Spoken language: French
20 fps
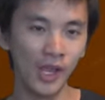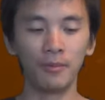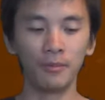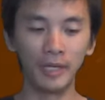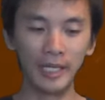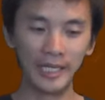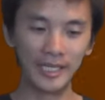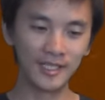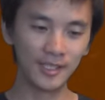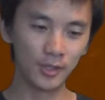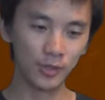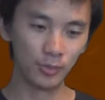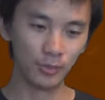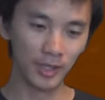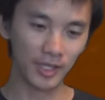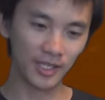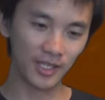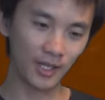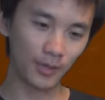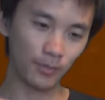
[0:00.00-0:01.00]
ben, il existe une
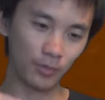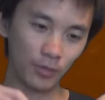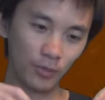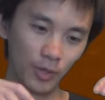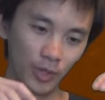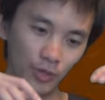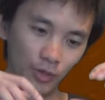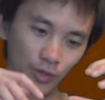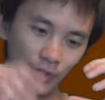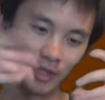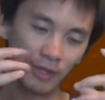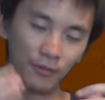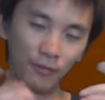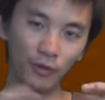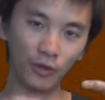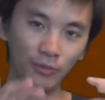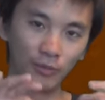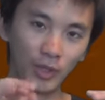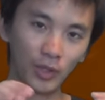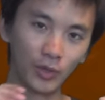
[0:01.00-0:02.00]
manière pour moi de
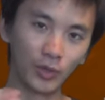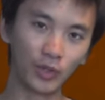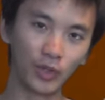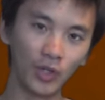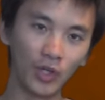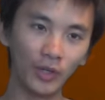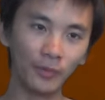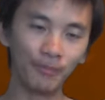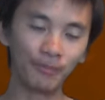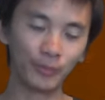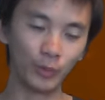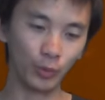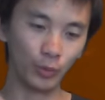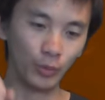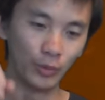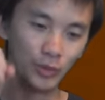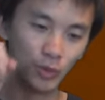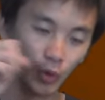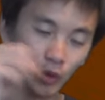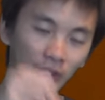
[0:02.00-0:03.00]
déformer le tort, de
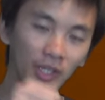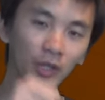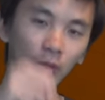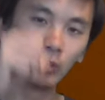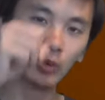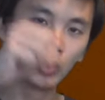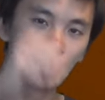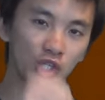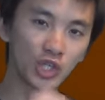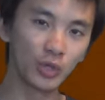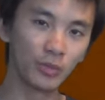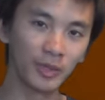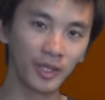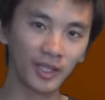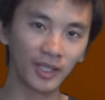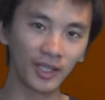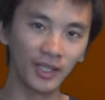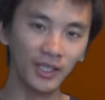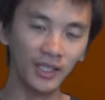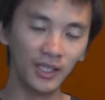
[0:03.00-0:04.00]
lui donner une
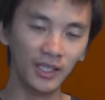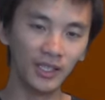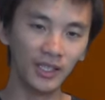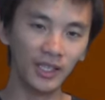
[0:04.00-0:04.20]
géométrie